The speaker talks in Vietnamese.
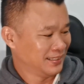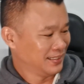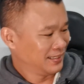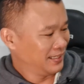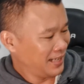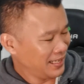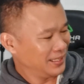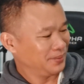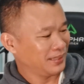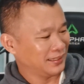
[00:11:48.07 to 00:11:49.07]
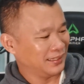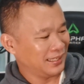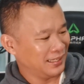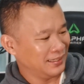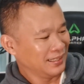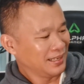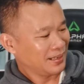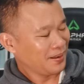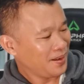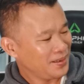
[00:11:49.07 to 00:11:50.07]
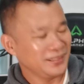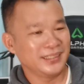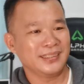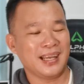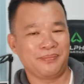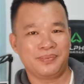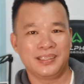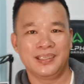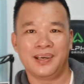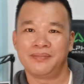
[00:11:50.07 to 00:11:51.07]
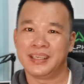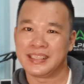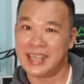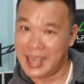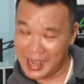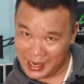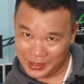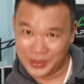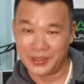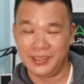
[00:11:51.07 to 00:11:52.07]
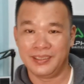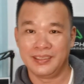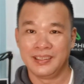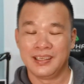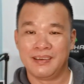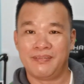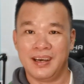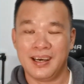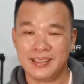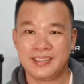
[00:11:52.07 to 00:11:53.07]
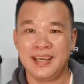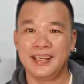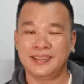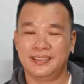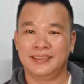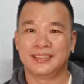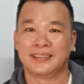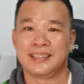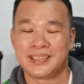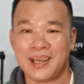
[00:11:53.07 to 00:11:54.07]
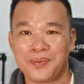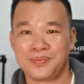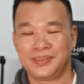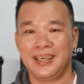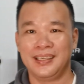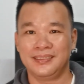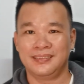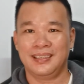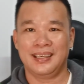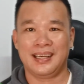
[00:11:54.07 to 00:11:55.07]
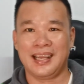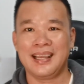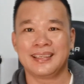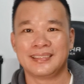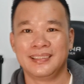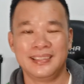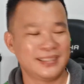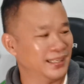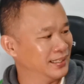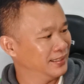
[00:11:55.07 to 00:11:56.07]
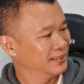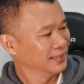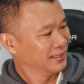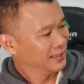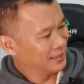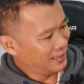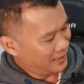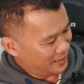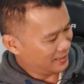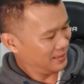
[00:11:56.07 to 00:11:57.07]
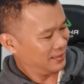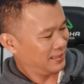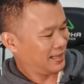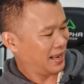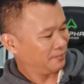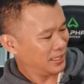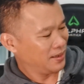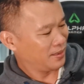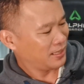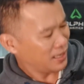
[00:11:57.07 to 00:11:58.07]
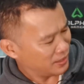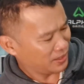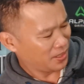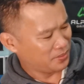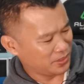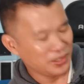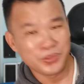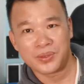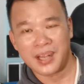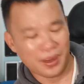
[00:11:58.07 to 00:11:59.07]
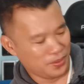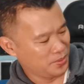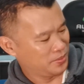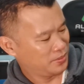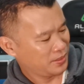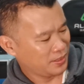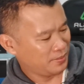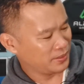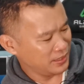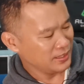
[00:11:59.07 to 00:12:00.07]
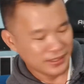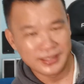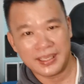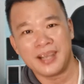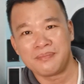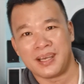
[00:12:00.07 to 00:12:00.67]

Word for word: thì ở đây chúng ta cho thấy có những cặp khi họ về già rồi vợ chết người thì chồng chết hay là cả hai người như vậy họ cảm thấy họ cần có một cái nhu cầu có một cái người thân mật